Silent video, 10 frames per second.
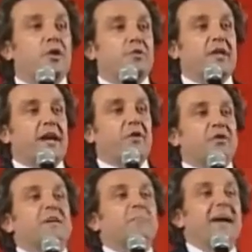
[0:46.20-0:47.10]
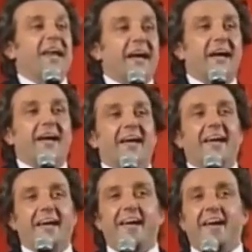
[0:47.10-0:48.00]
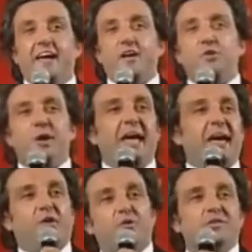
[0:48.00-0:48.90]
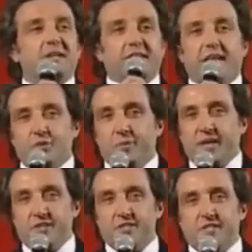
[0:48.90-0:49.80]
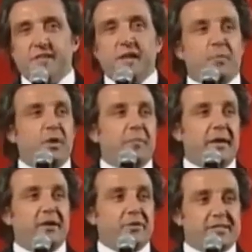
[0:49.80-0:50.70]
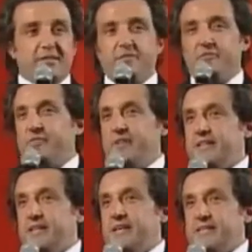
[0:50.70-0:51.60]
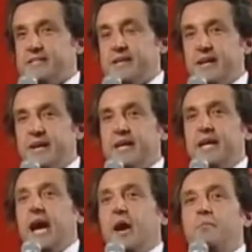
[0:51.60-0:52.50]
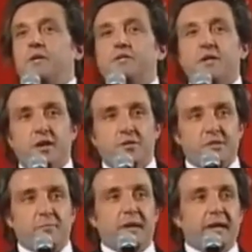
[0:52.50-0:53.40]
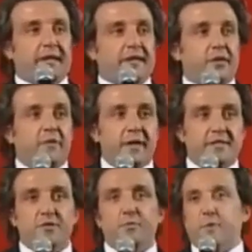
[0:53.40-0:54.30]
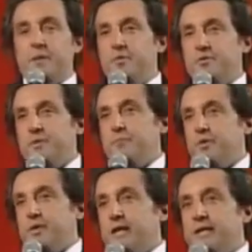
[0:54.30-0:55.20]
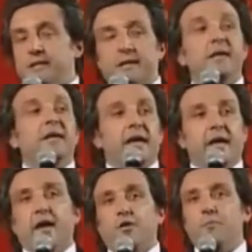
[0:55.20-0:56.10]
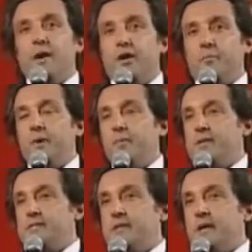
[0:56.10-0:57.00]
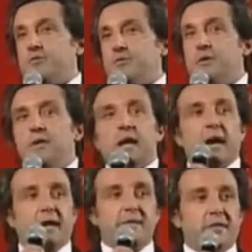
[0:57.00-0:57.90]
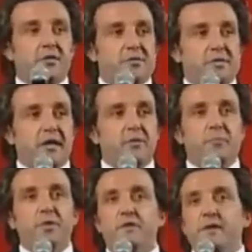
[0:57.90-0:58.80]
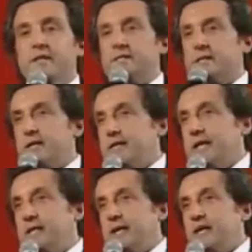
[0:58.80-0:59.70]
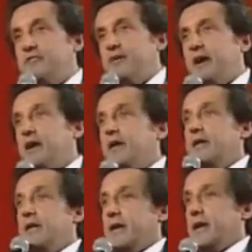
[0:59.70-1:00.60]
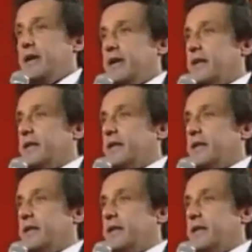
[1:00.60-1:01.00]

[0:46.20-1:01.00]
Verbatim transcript: dire la cosa bella, eh, non è così tanto perché ci si vede i premi e allora si fa finta di essere amici, la cosa bella di ritrovarsi in un premio così importante è che con Marco abbiamo iniziato, anche se con strade un po' diverse, tanti anni fa, eh, nei